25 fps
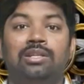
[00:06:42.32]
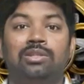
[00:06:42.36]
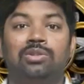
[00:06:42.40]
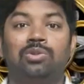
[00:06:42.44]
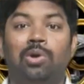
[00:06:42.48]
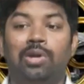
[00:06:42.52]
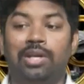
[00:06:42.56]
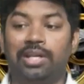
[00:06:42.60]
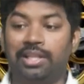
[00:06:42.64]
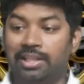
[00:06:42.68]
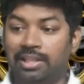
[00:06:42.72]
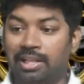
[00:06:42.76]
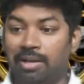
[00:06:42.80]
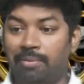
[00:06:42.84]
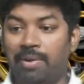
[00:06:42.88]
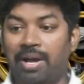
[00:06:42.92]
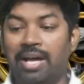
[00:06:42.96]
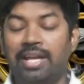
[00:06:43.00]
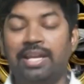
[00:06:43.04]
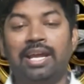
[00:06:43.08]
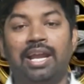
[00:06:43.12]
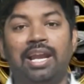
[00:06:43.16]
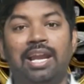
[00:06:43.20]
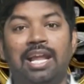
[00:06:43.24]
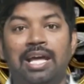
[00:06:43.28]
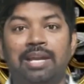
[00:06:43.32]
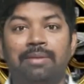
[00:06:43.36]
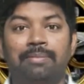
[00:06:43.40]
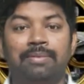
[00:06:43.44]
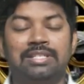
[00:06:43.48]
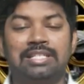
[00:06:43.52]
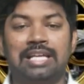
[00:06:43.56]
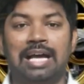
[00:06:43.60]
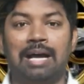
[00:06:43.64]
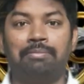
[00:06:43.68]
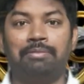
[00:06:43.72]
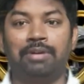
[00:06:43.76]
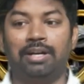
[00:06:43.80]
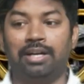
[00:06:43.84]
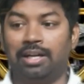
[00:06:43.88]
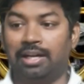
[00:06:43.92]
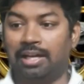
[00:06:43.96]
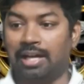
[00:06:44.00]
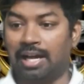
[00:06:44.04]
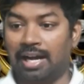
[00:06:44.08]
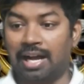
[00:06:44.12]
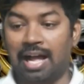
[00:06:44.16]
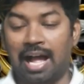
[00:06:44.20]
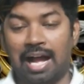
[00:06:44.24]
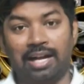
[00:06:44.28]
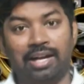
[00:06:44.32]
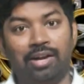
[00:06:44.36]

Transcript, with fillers: ஸோ இந்த மாதிரி எல்லாருமே சாப்பிட்டுக்கிட்டு இருக்காங்க